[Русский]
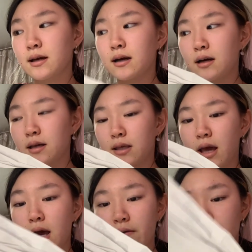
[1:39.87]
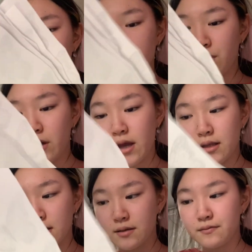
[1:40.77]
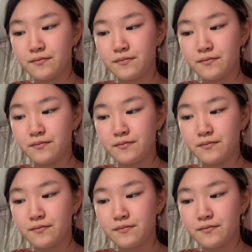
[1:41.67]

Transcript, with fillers: а, я все это